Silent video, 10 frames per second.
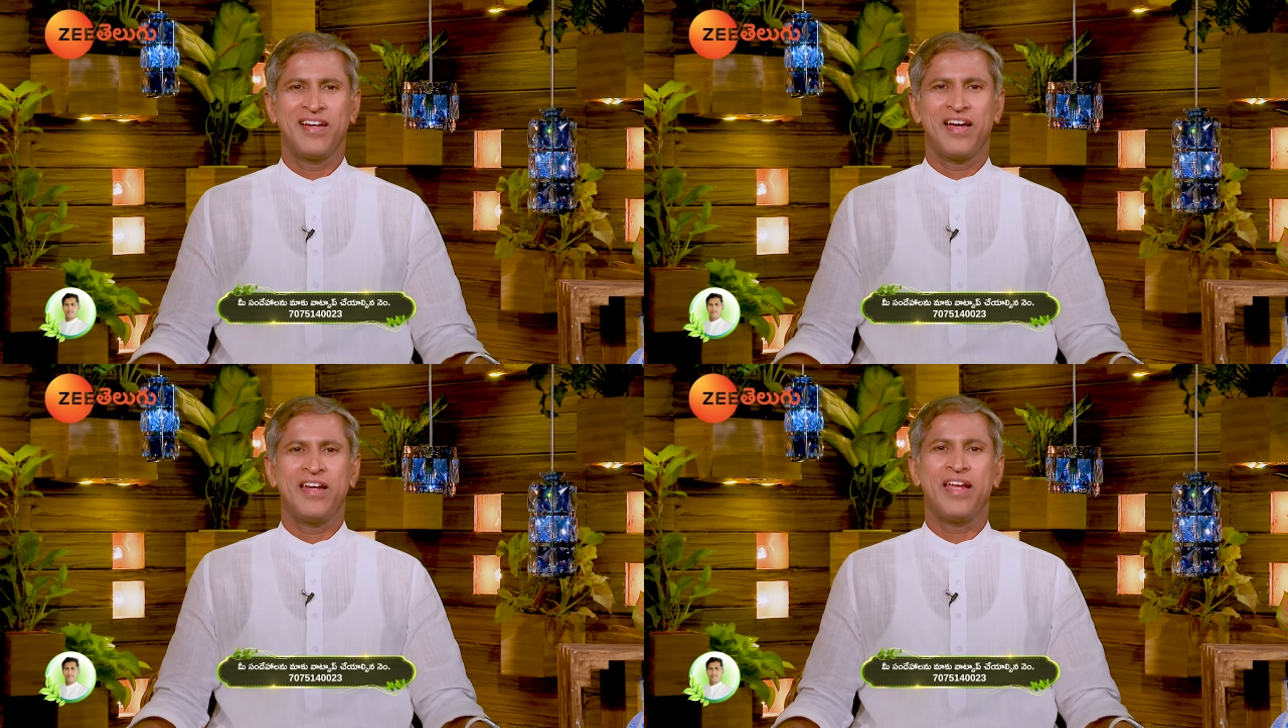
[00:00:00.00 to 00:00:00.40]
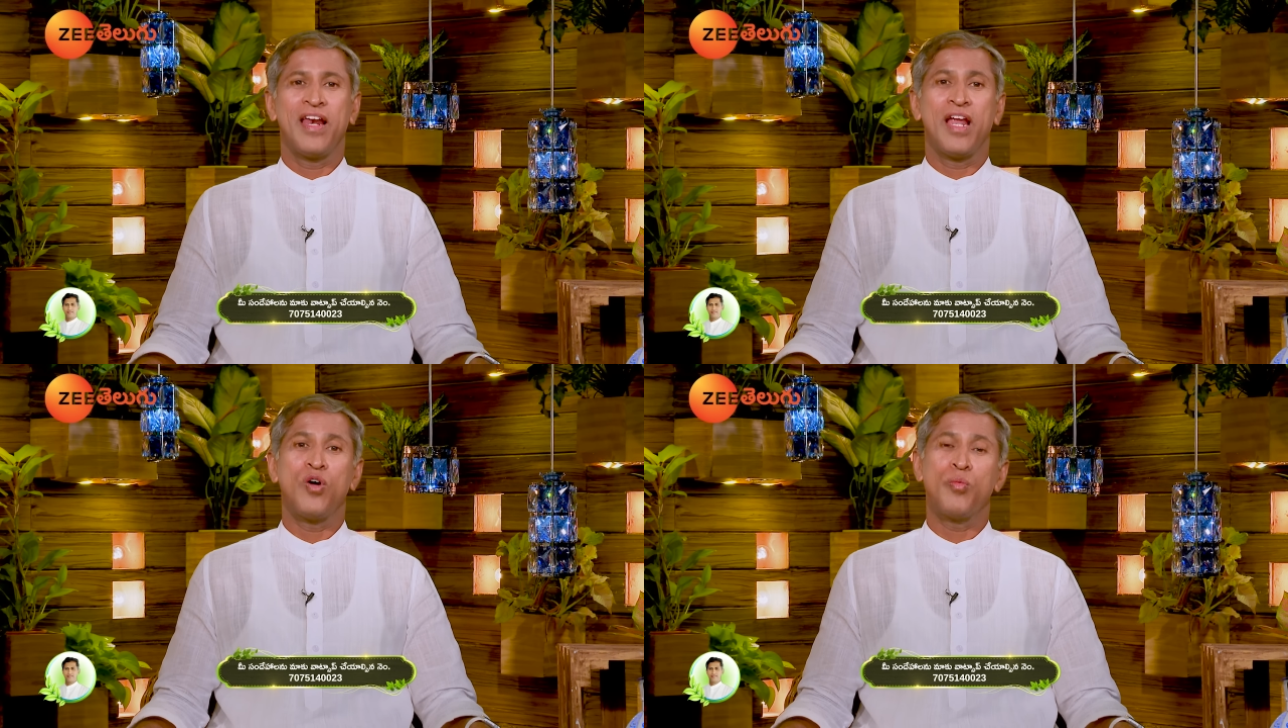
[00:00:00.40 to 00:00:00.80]
కానీ
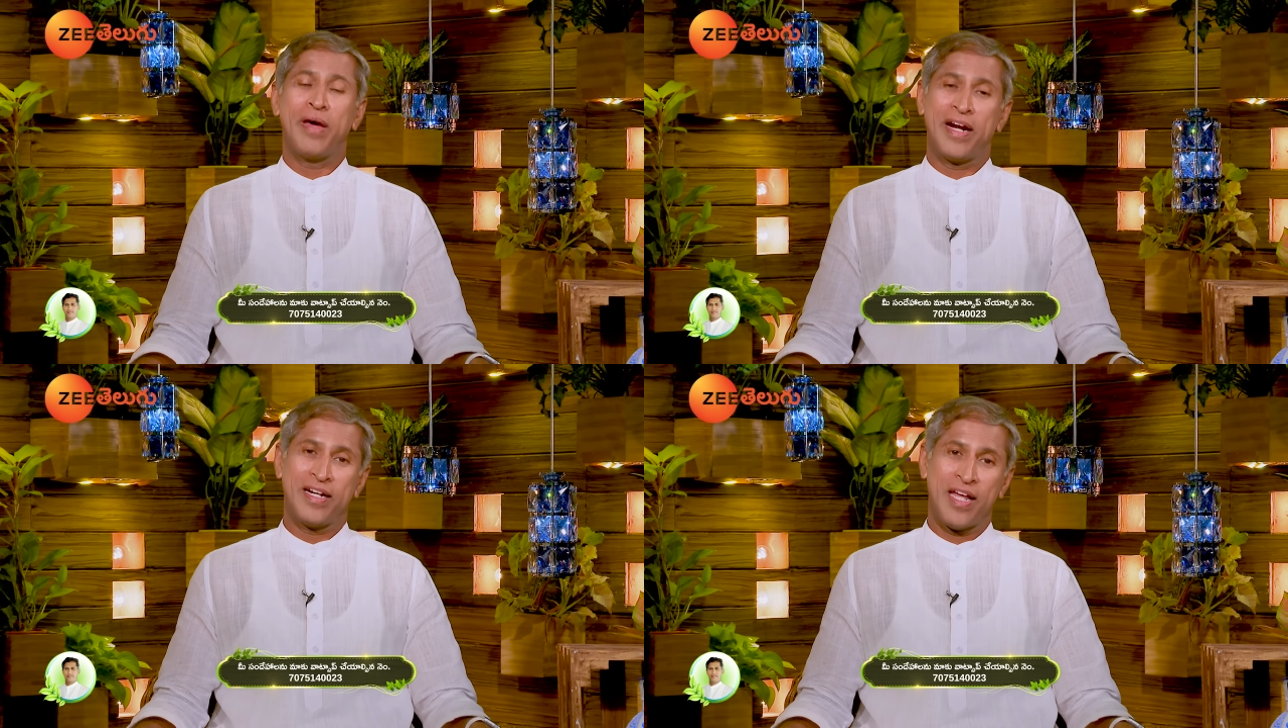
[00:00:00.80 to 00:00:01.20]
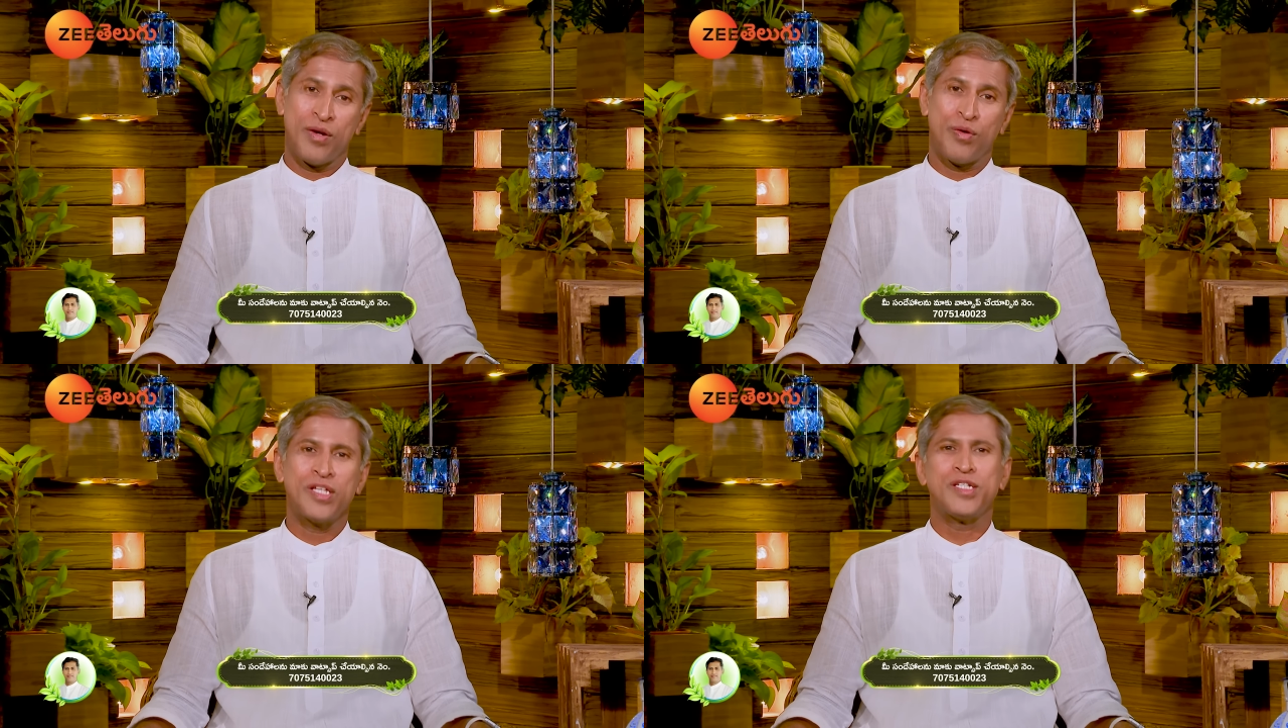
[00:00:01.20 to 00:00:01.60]
నేను లావు
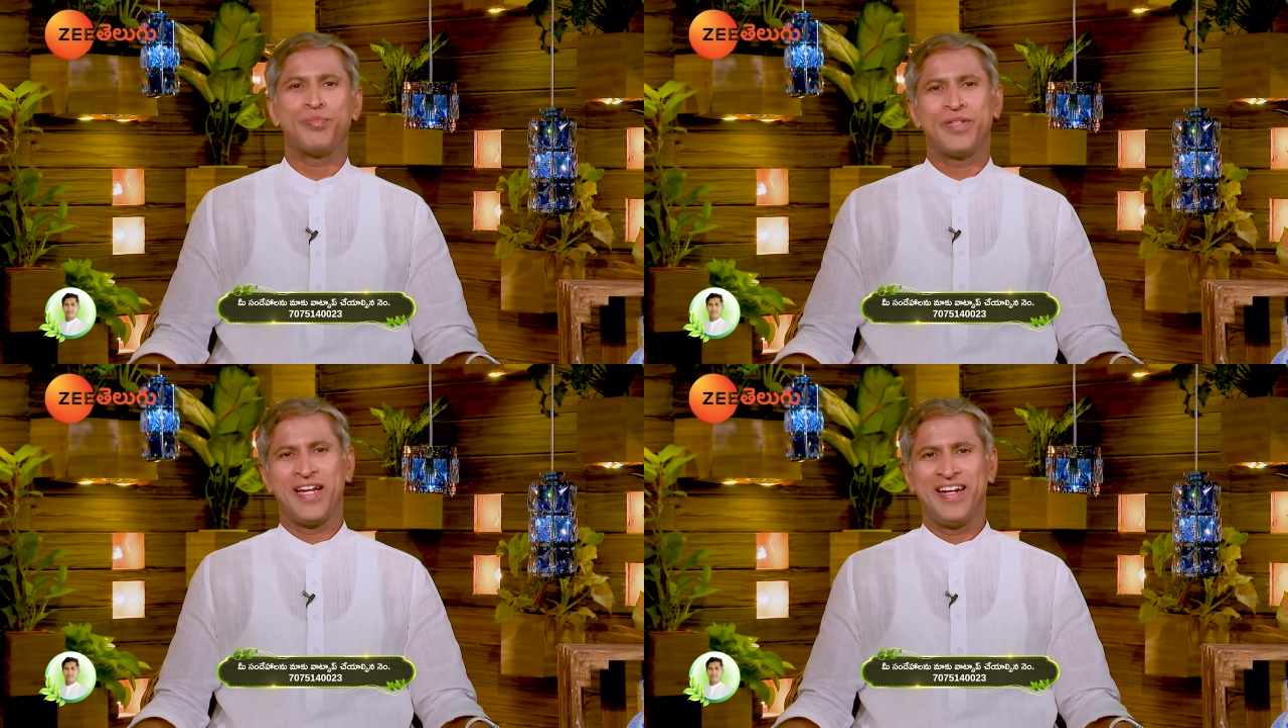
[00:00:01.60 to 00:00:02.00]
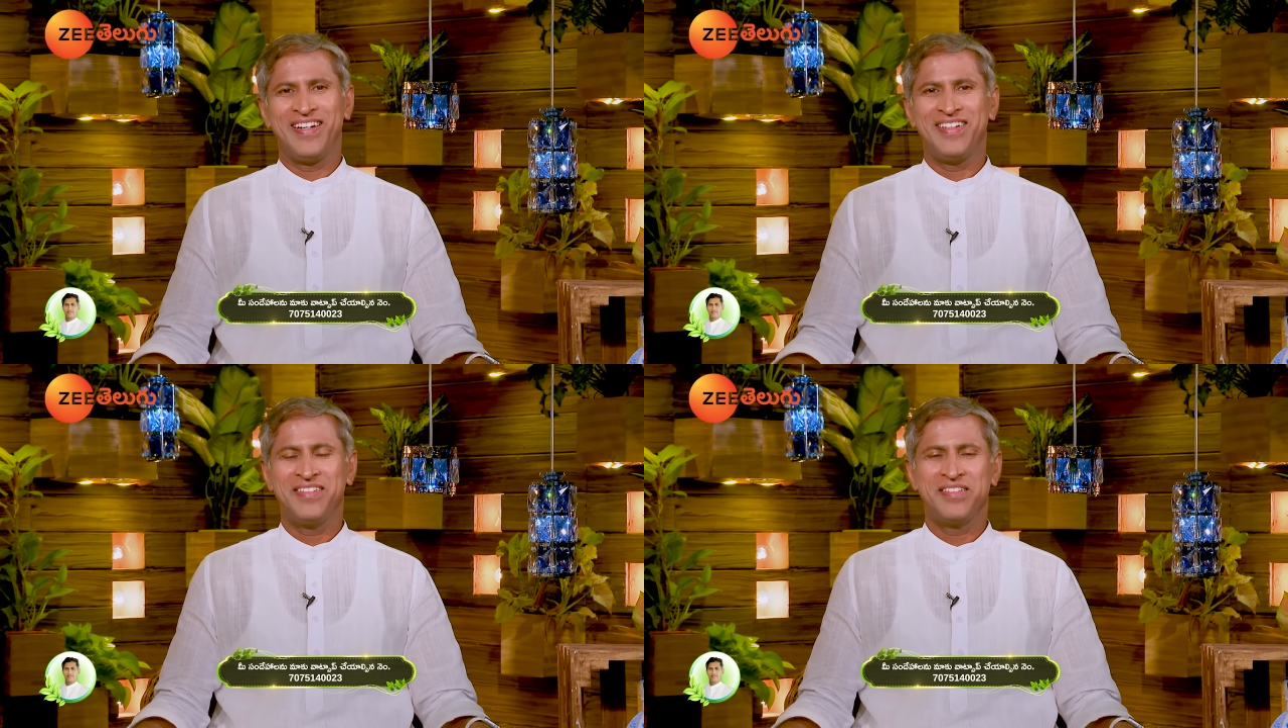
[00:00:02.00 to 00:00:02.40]
పెరగటానికి కూడా
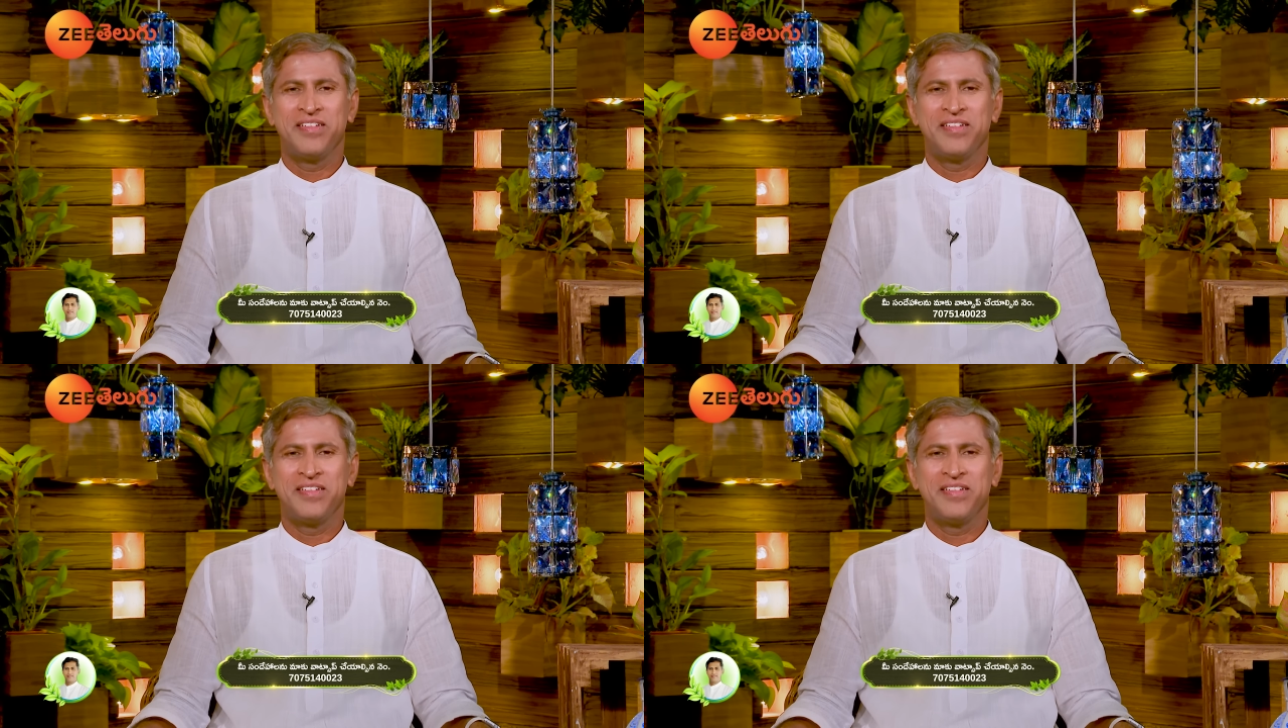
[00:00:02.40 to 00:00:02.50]
చెప్తానండి